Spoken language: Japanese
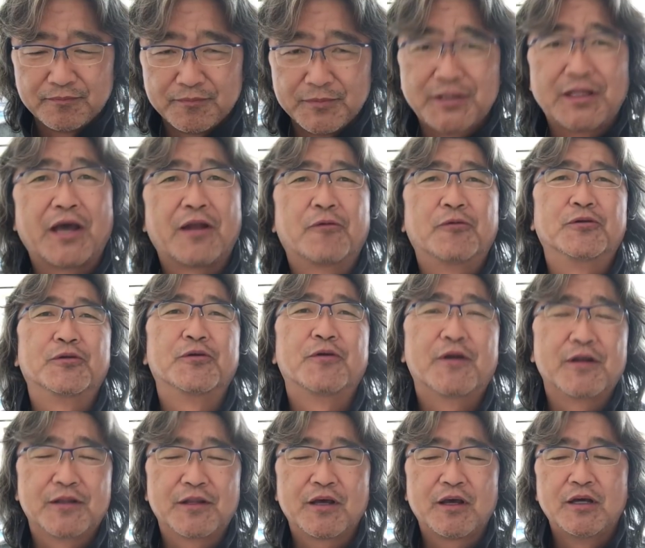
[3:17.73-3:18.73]
みたいなこと言
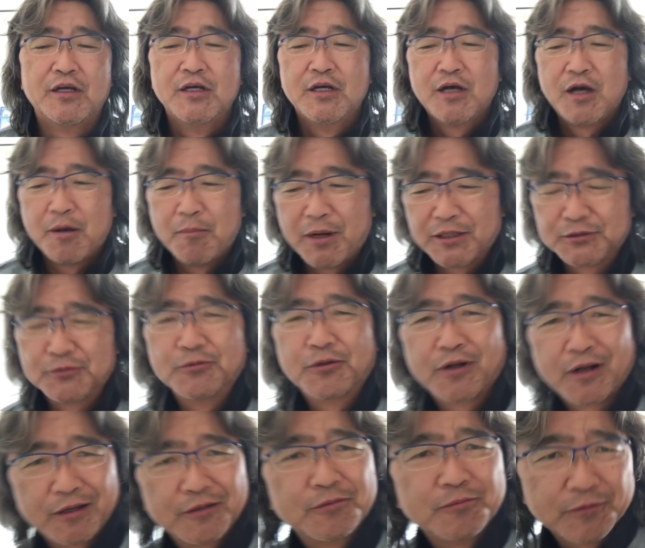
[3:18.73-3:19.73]
われてまあそう
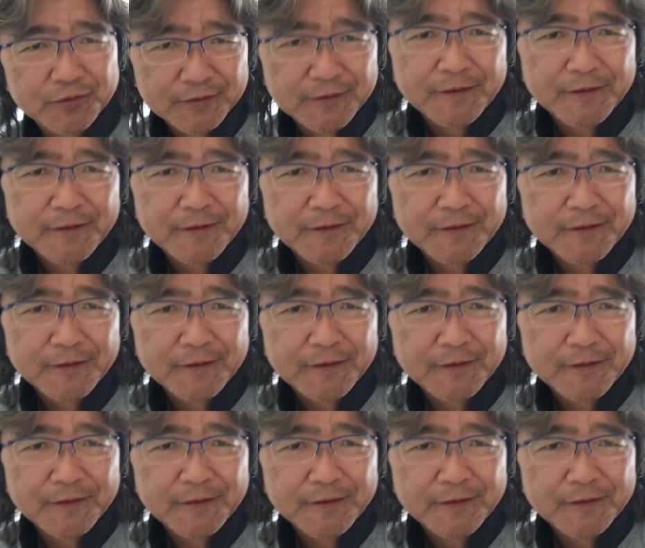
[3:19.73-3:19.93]
だなと思っ